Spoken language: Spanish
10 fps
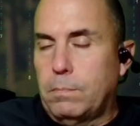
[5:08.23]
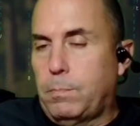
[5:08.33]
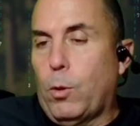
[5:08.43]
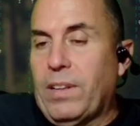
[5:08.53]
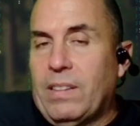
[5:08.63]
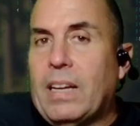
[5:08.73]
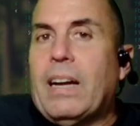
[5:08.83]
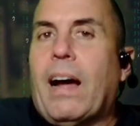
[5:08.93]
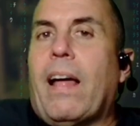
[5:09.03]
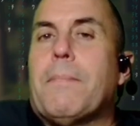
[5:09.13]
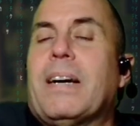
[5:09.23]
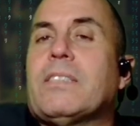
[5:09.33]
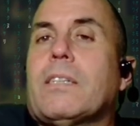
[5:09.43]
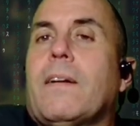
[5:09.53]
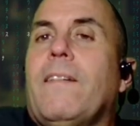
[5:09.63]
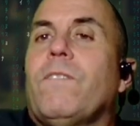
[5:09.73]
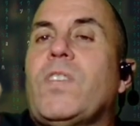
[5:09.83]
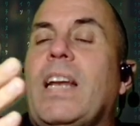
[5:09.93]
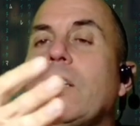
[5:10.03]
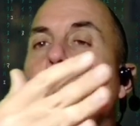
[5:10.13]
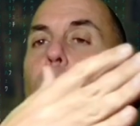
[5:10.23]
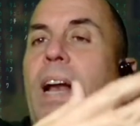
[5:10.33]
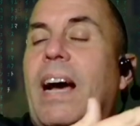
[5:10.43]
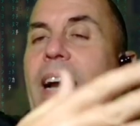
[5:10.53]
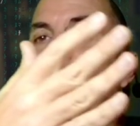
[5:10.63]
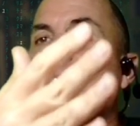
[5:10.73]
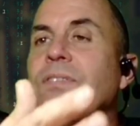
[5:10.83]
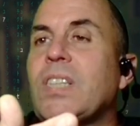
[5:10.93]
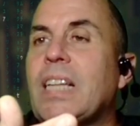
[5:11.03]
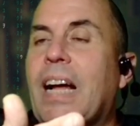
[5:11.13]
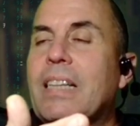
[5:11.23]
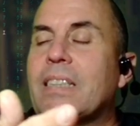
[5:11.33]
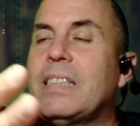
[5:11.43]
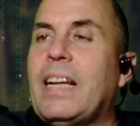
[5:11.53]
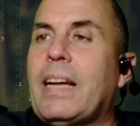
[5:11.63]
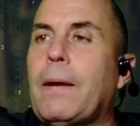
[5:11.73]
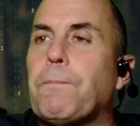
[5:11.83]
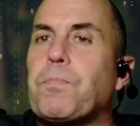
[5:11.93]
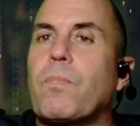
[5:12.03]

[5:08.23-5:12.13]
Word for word: por ende, además, tienes una gran cantidad de